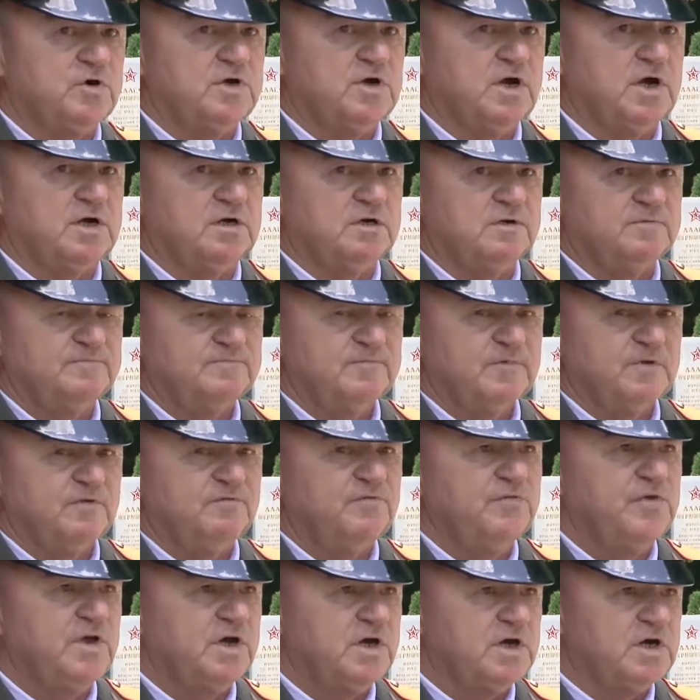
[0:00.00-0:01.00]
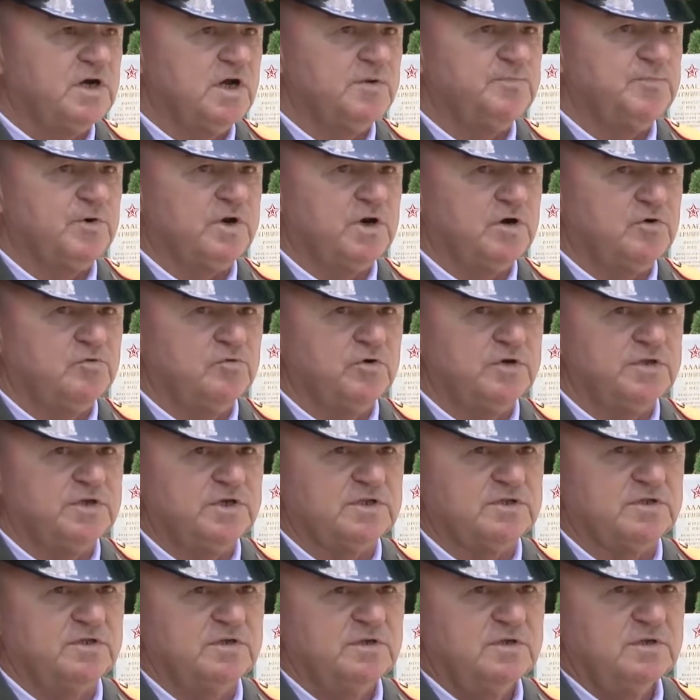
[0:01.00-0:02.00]
как вехой
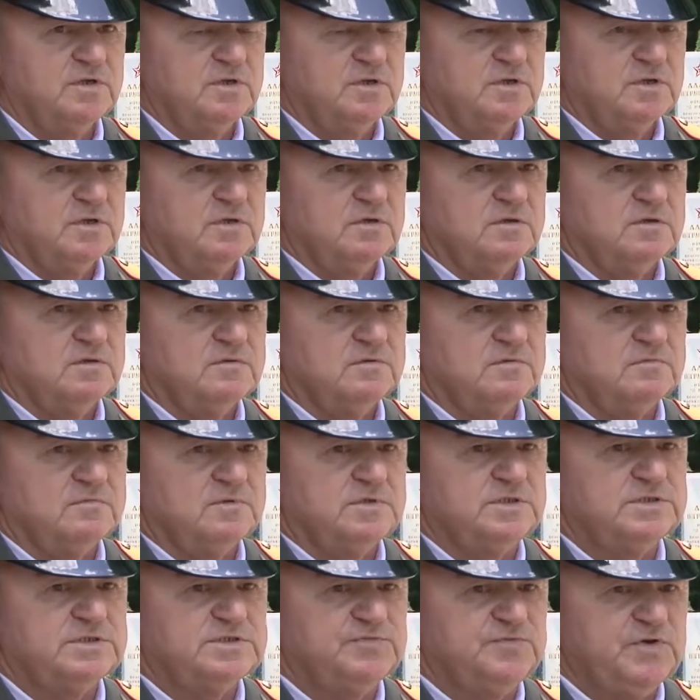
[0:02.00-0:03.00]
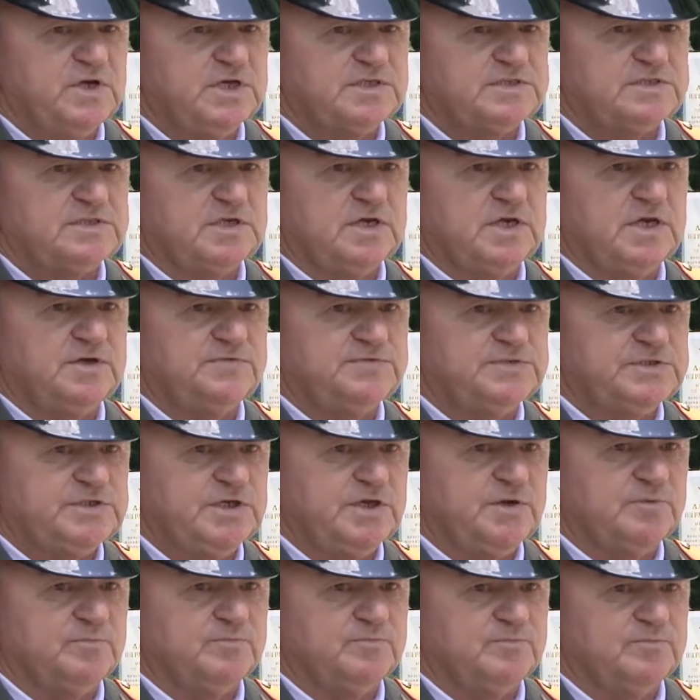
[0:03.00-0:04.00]
проходит известная
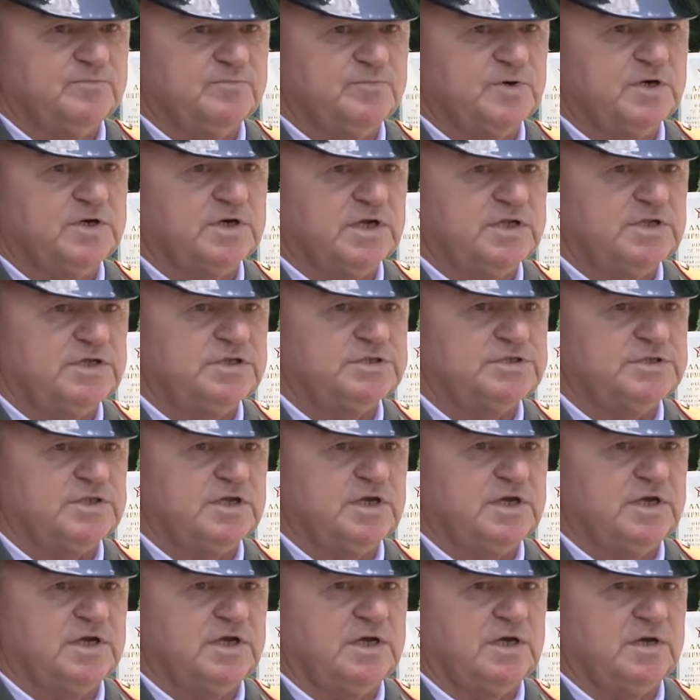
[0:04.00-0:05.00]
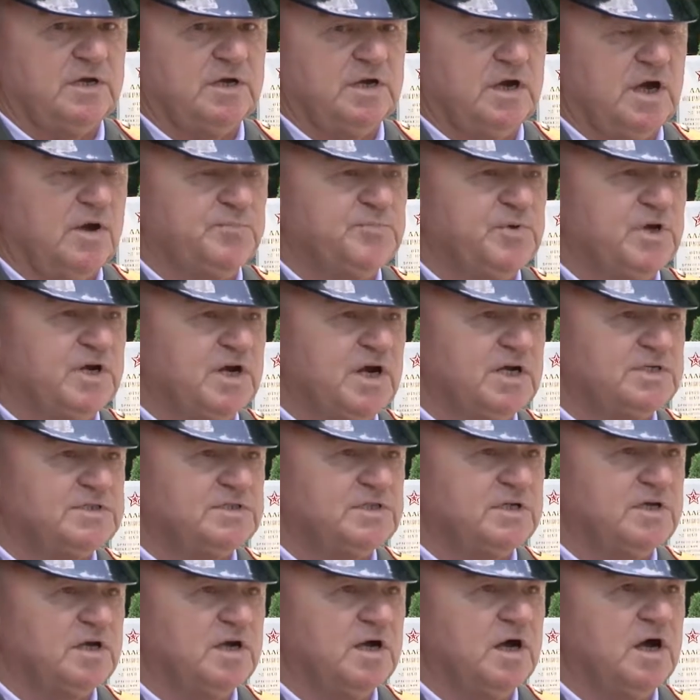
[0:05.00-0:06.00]
всем пограничная
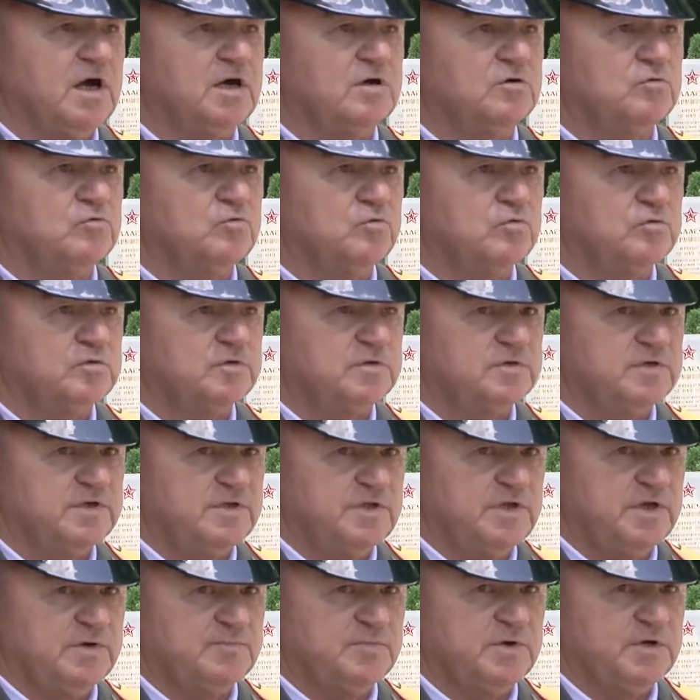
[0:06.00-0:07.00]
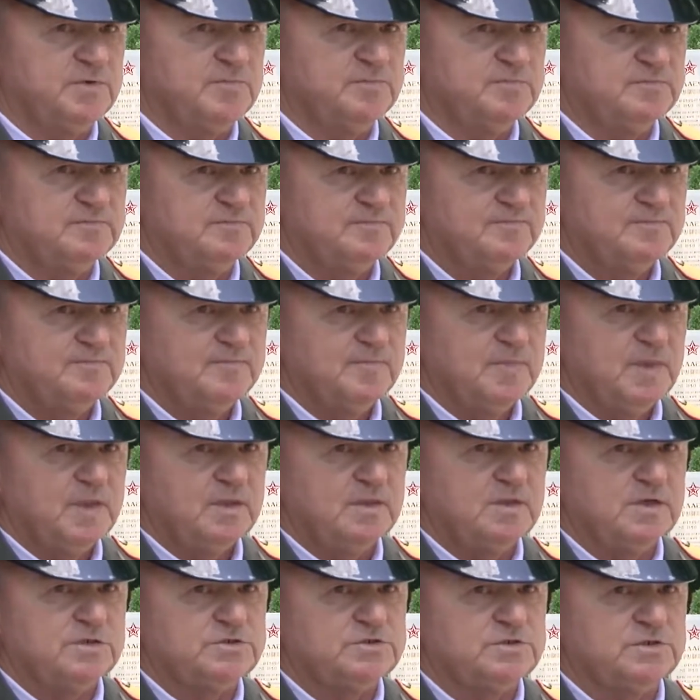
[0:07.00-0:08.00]
операция «Аргун», где мы
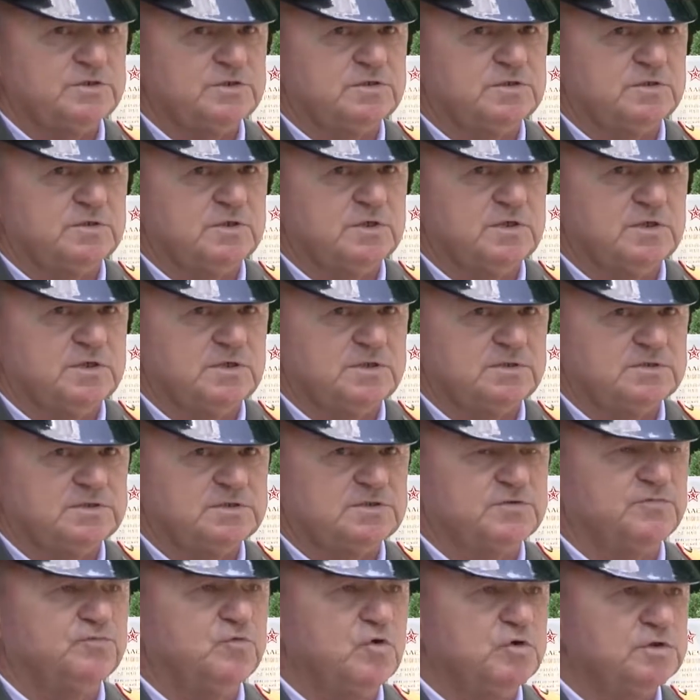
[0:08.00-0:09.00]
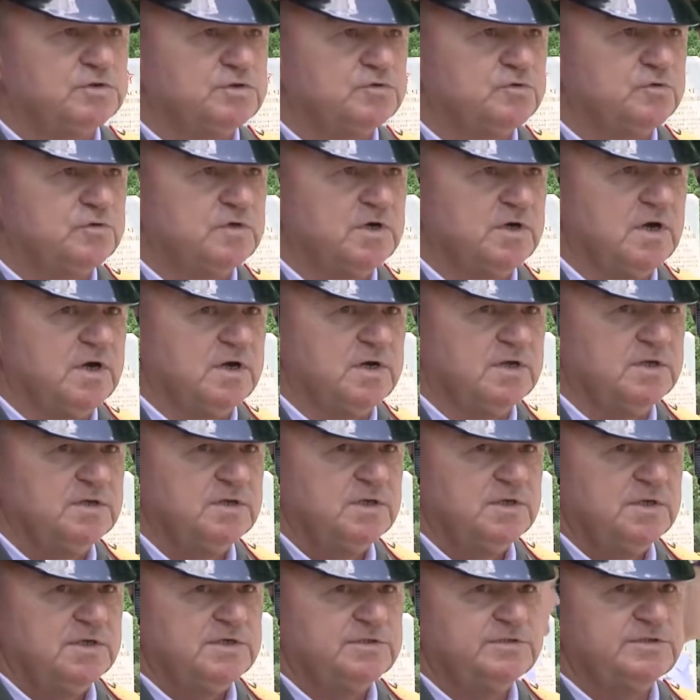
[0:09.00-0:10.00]
значит, э, с воздуха,
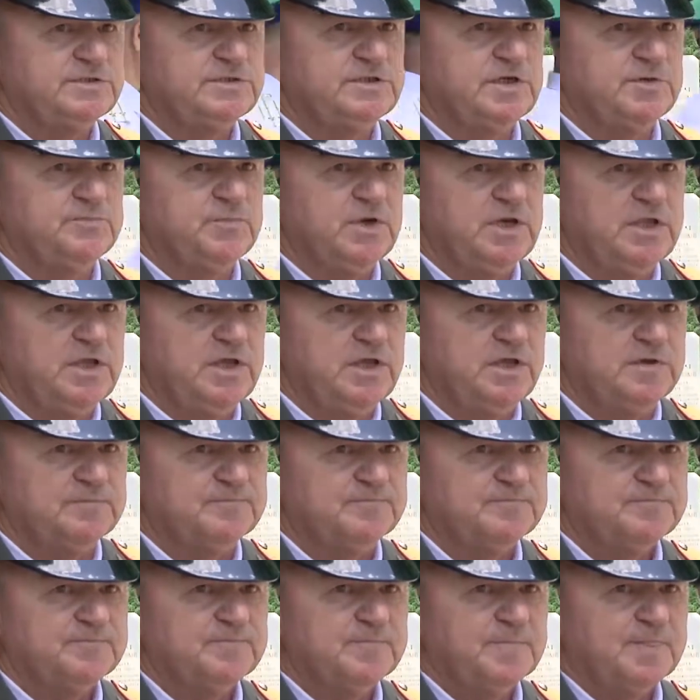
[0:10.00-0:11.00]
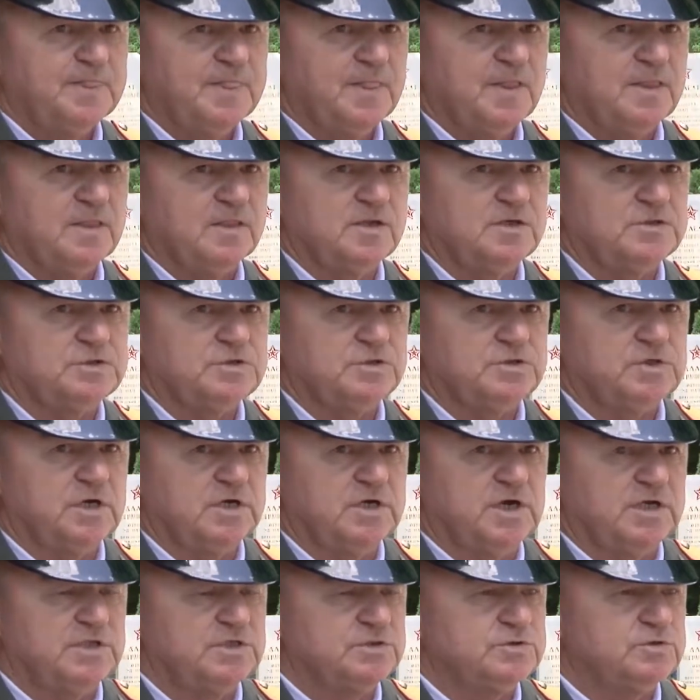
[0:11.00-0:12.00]
с земли значит,
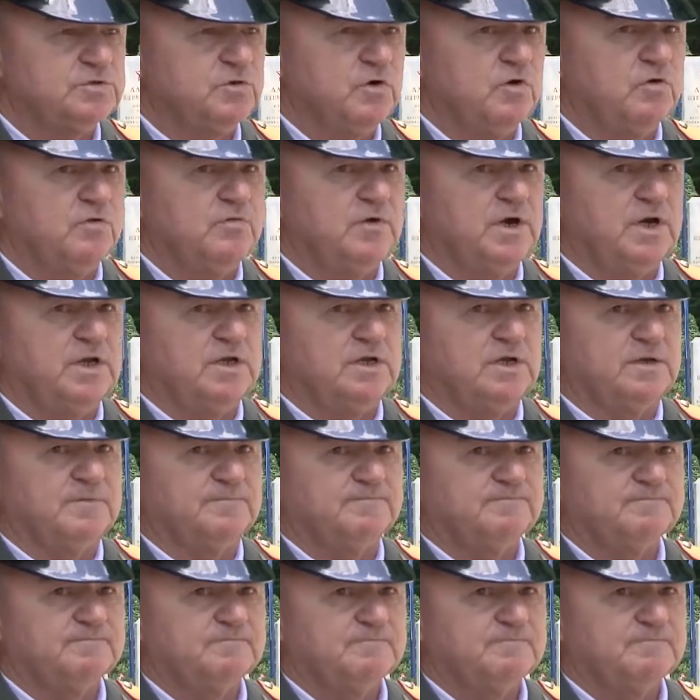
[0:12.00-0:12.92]
организовывали